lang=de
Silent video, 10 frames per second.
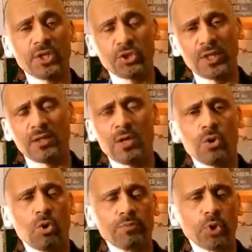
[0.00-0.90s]
geschickt,
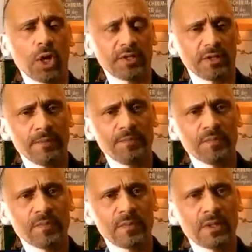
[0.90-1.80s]
um dort
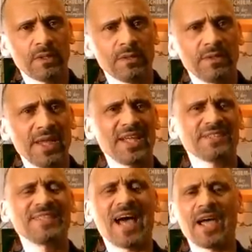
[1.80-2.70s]
die
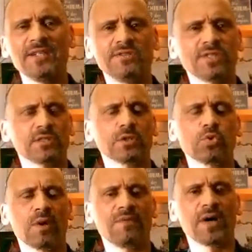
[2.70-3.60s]
ersten Einsätze
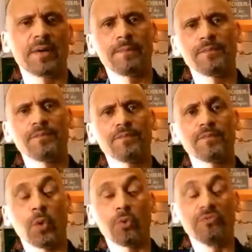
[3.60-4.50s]
zu erfahren.
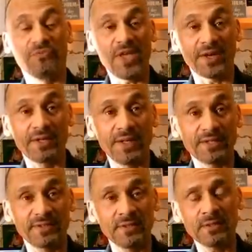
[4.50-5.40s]
Und
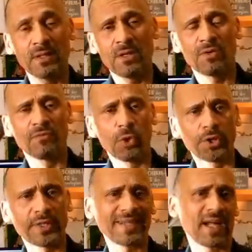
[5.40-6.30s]
währenddessen
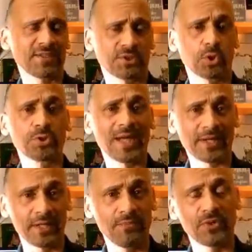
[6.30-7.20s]
wurde in
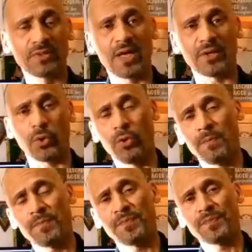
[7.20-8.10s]
Castelnaudary im 4. RÖ
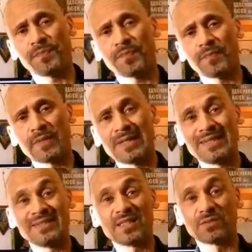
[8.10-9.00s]

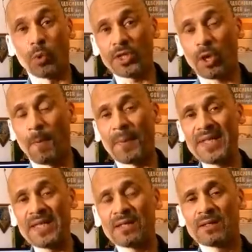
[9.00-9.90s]
die zweite
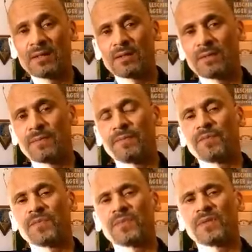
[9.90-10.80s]
Kompanie
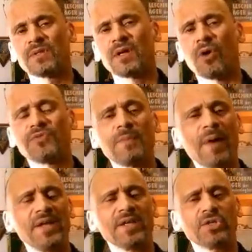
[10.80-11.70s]
auf die
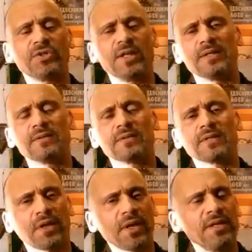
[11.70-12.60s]
Beine gestellt,
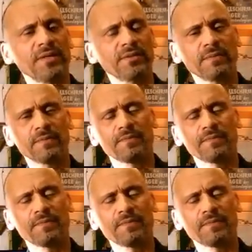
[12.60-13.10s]
kreiert.